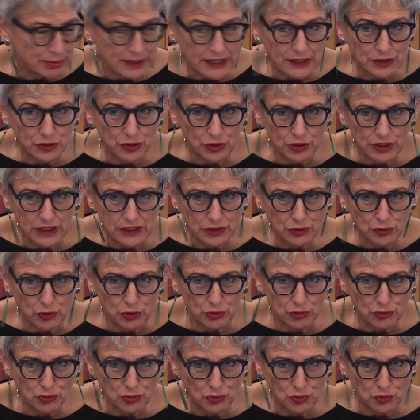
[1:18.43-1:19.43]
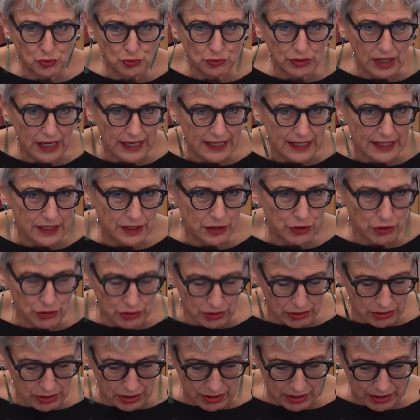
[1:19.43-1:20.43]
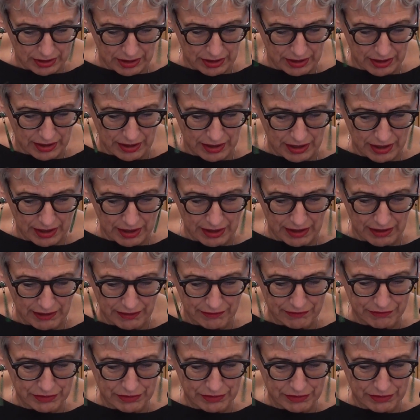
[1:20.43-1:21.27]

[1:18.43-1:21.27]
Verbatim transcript: pressoché sconosciuta che io eh,